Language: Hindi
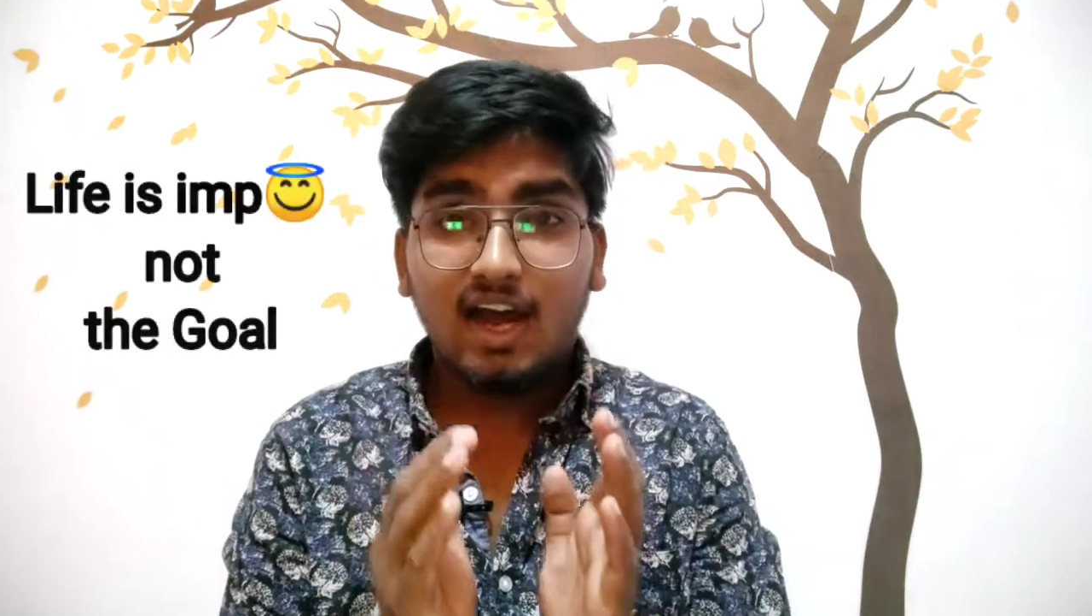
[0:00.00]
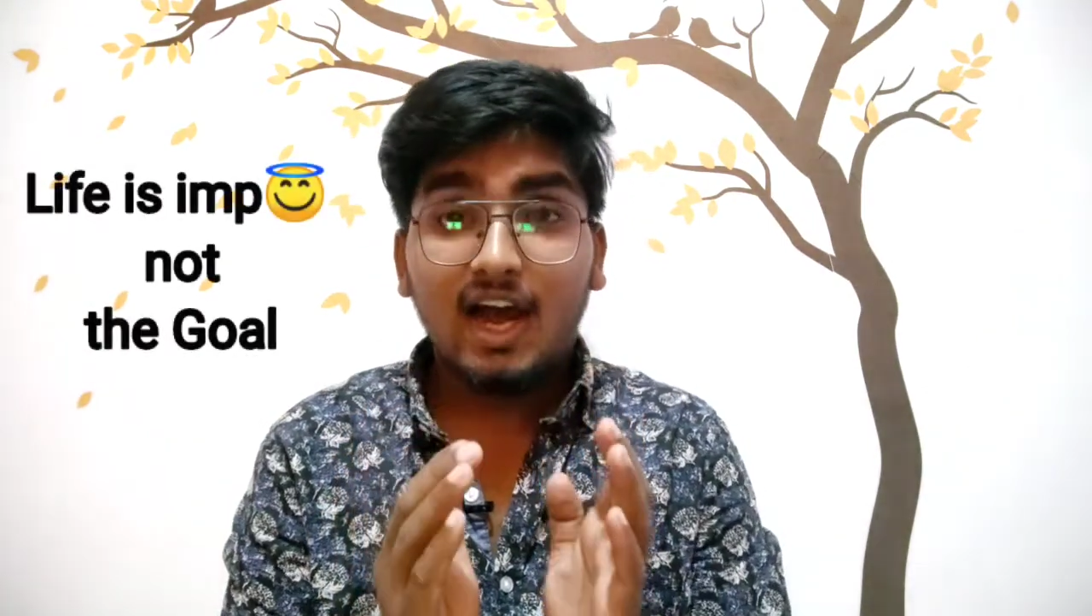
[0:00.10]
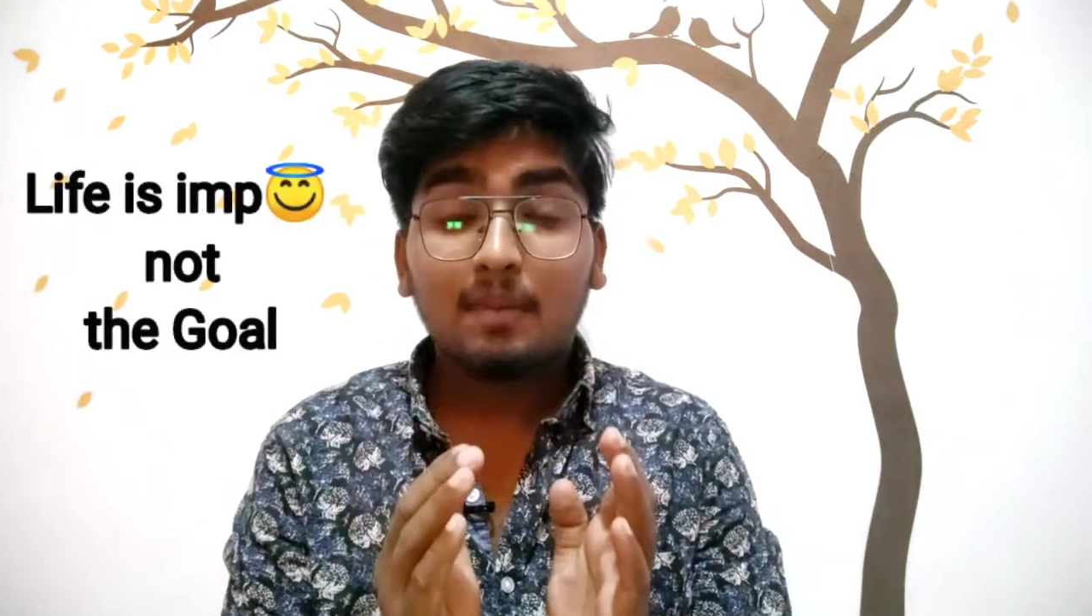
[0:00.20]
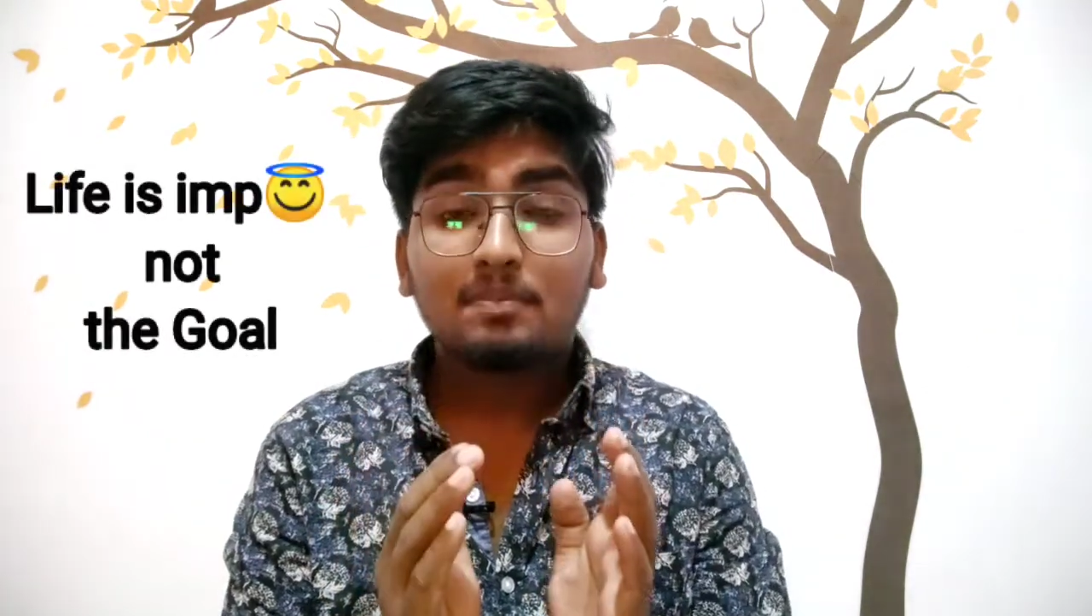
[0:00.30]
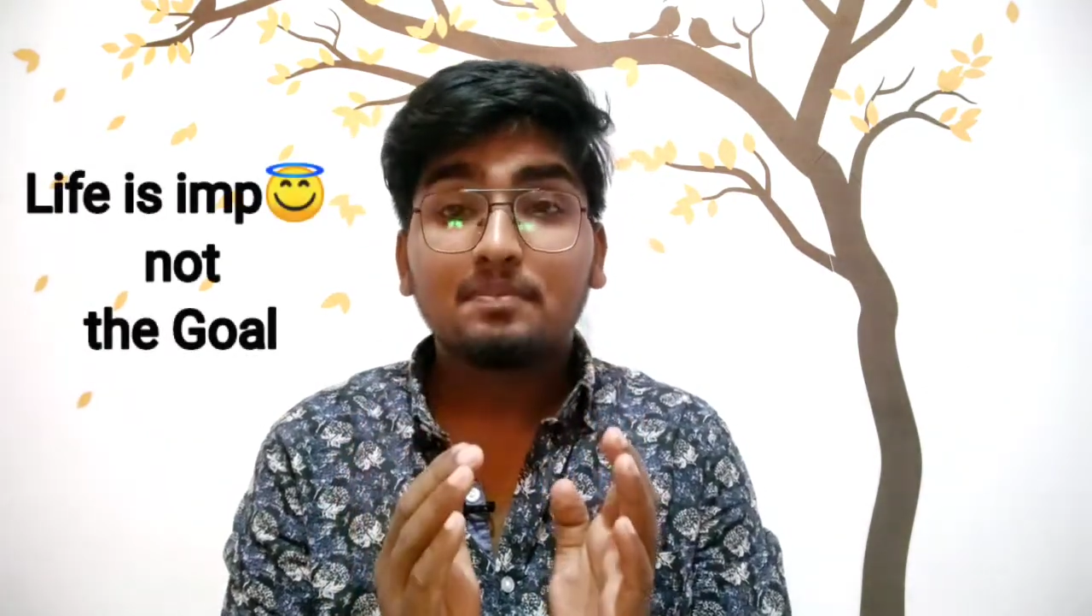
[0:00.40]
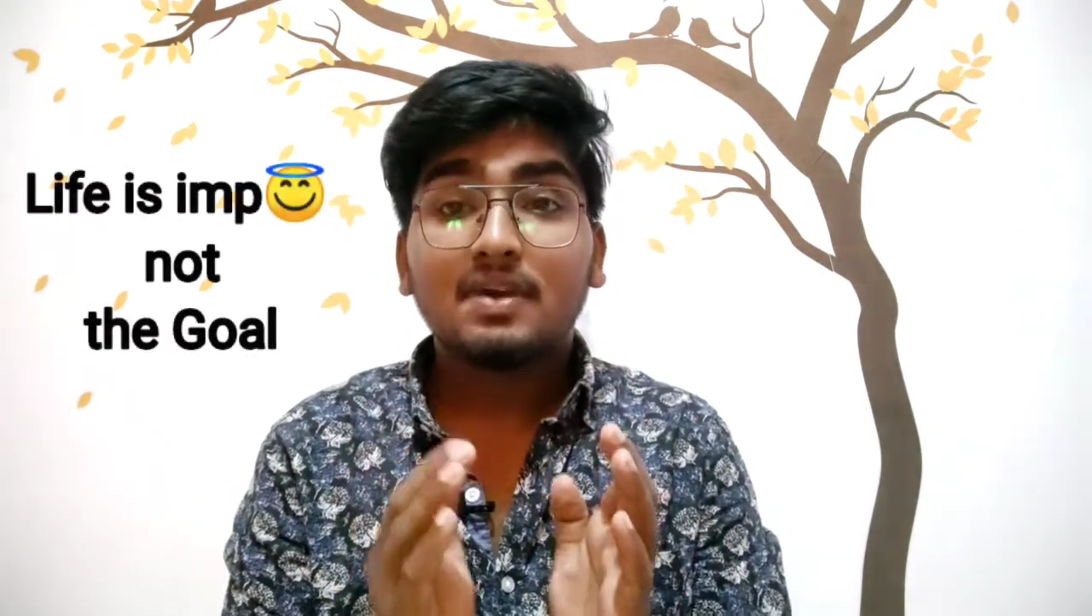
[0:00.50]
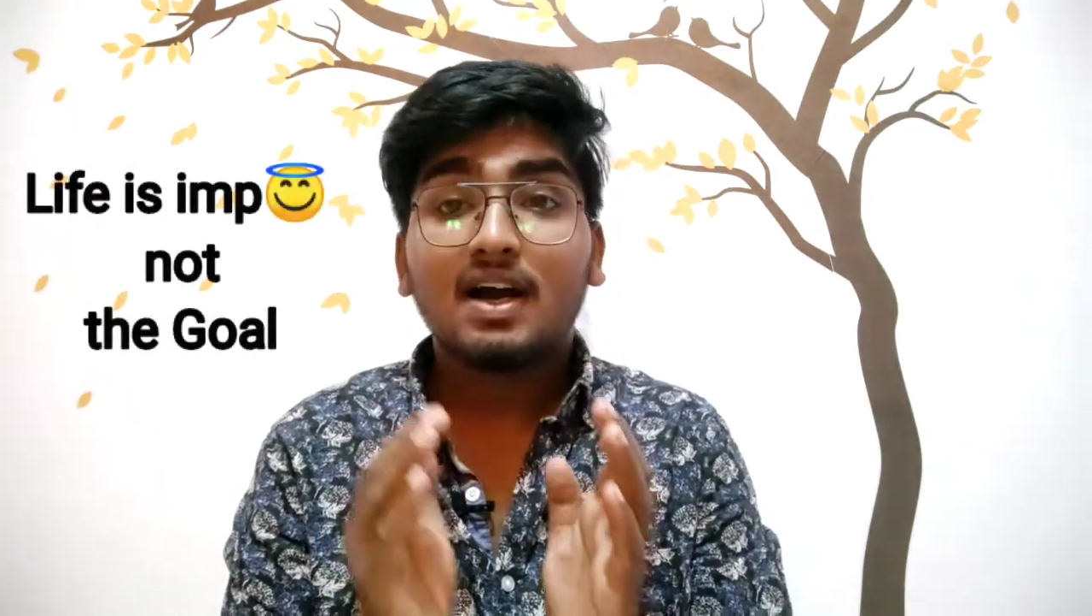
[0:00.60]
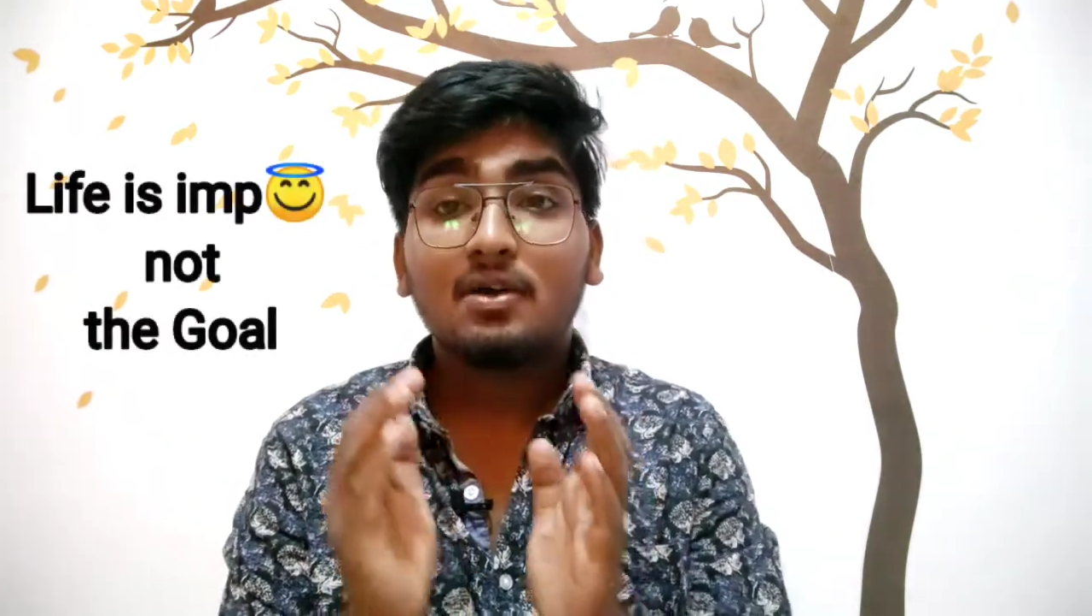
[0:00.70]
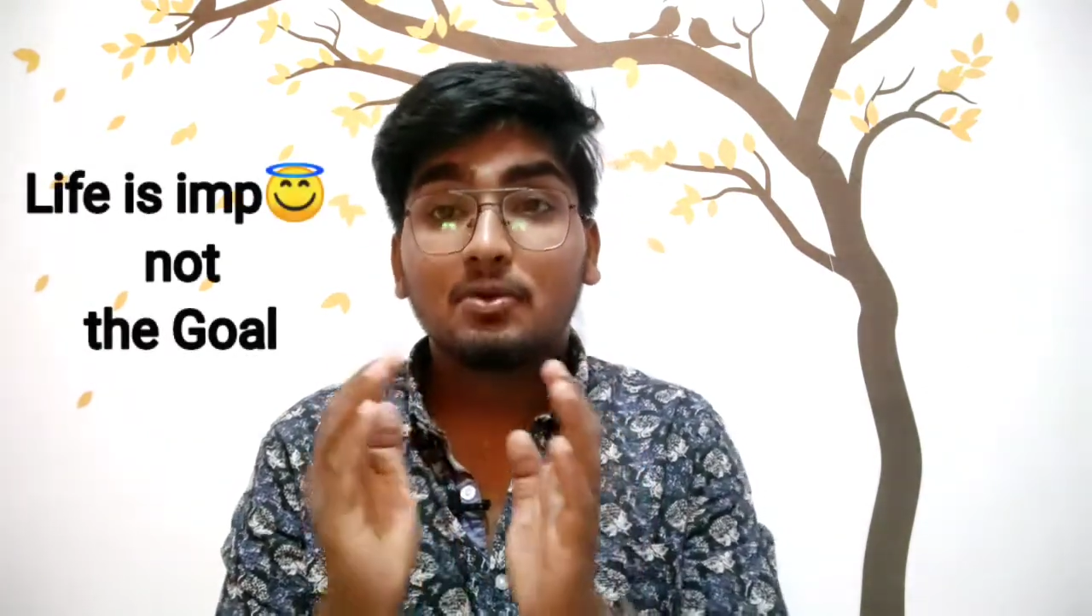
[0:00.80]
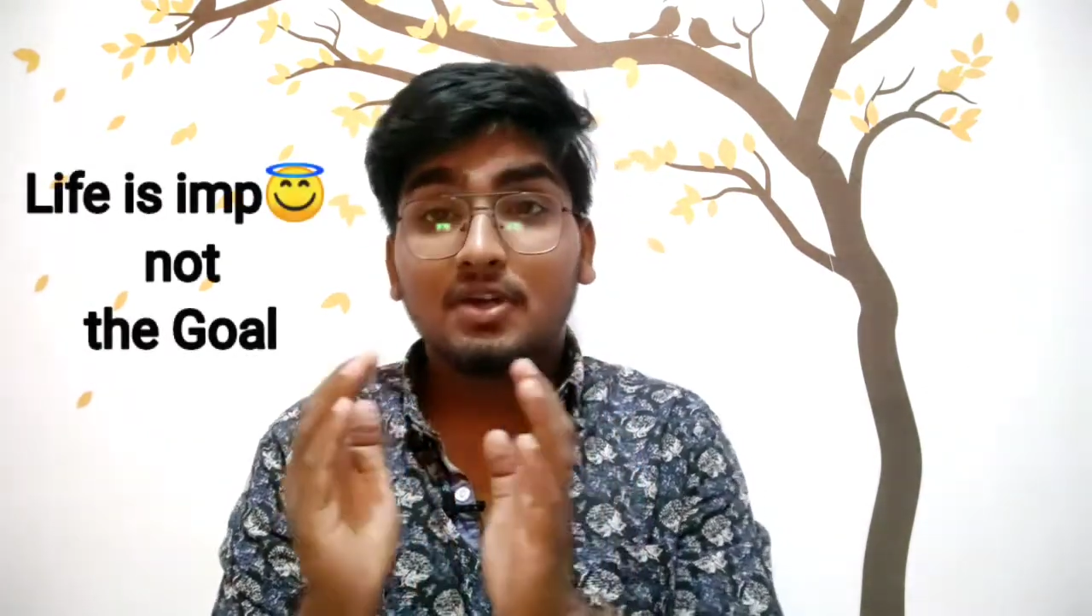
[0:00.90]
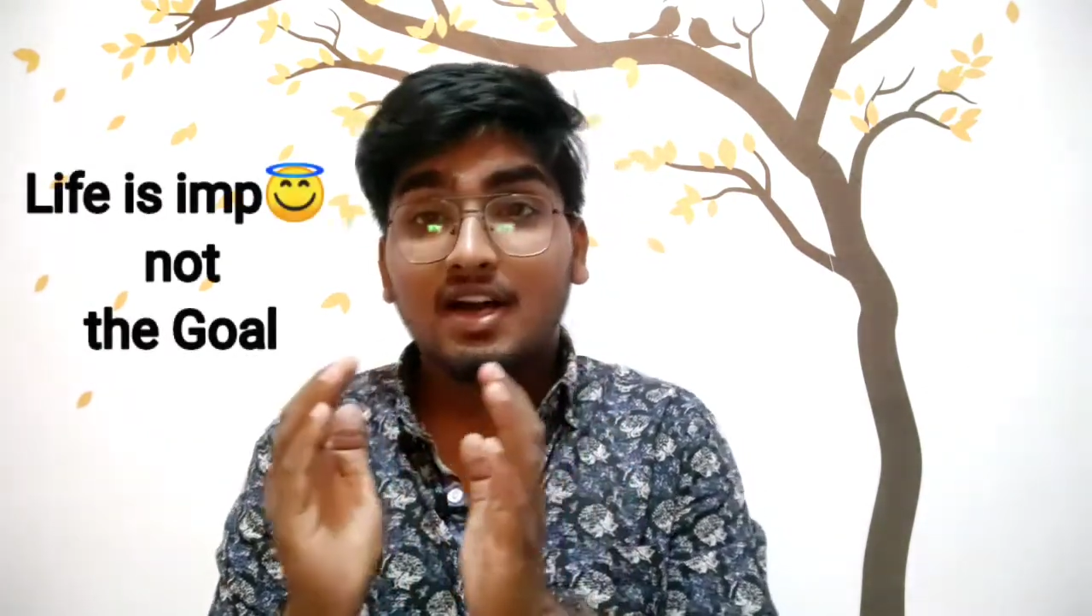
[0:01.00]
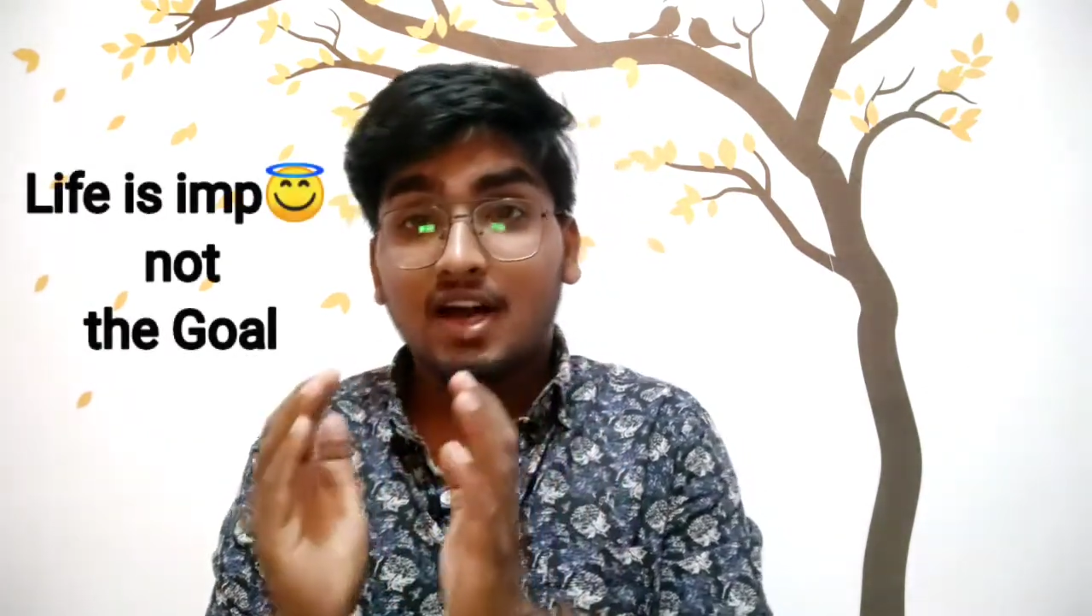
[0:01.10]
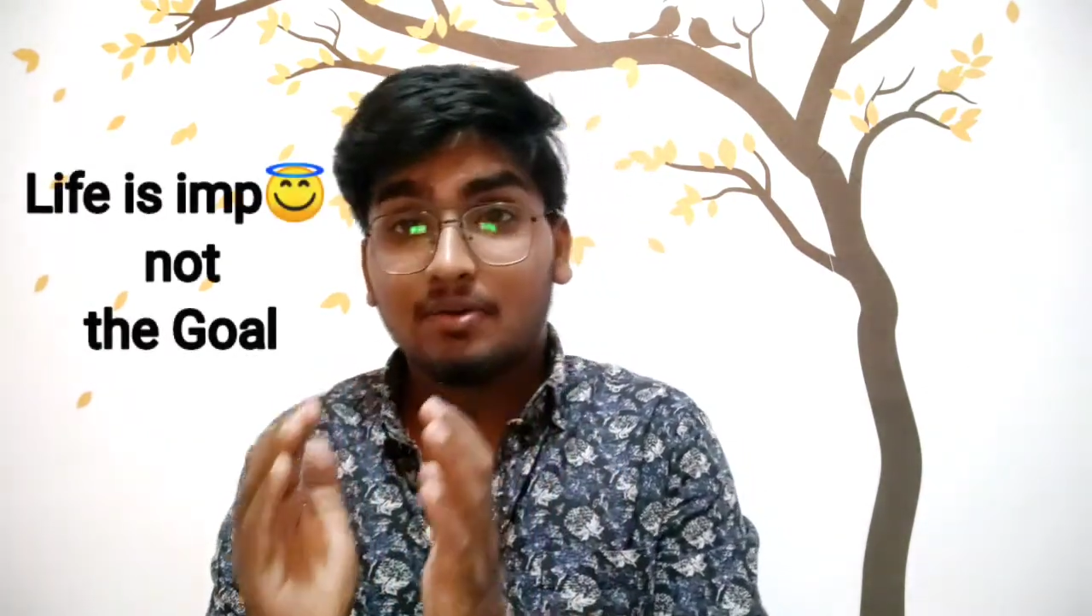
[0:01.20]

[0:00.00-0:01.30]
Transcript: आपका होना